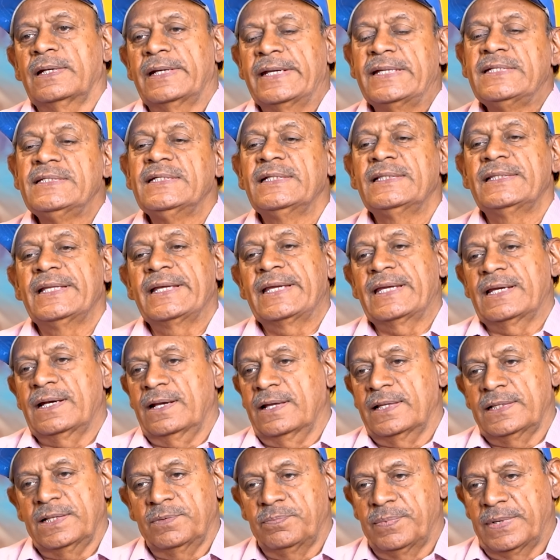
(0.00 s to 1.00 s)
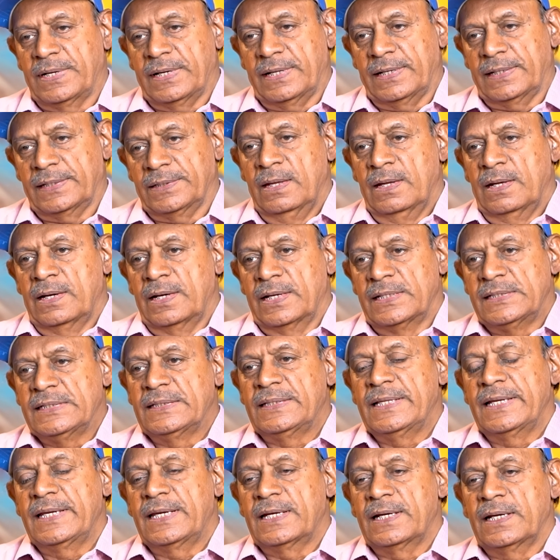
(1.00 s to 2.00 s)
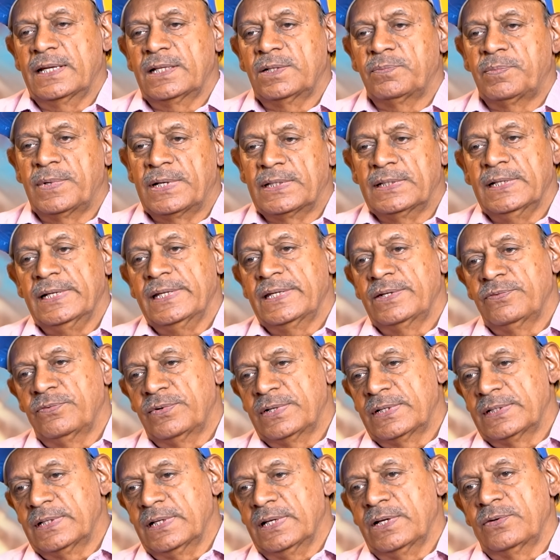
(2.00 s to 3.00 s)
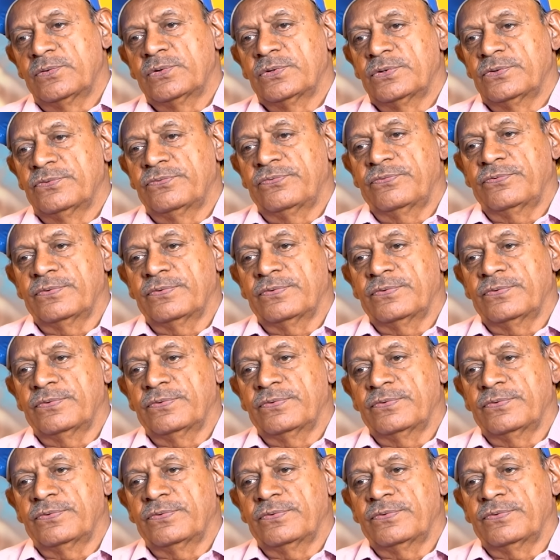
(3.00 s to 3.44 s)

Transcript: நெஞ்சத்தை கில்லாதே படம் நெஞ்சத்தை இல்லாத படத்தில் இவர் தான் ஒரு